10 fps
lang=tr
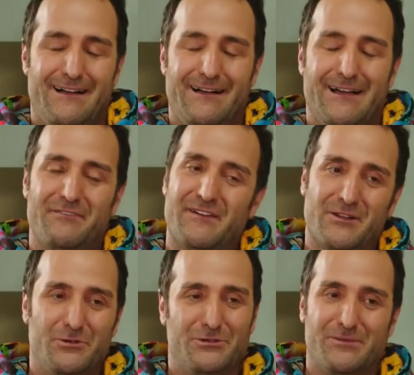
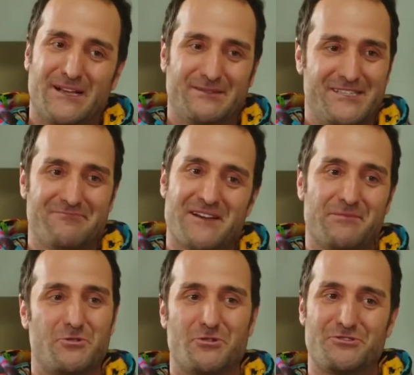Ayfer ne olur bak izin
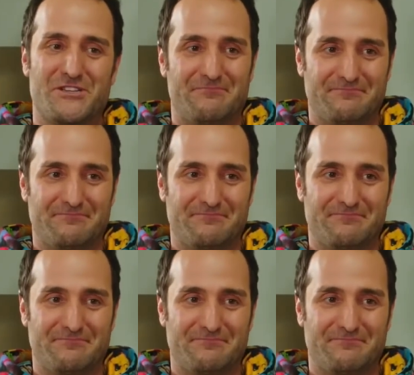ver bir konuşayım.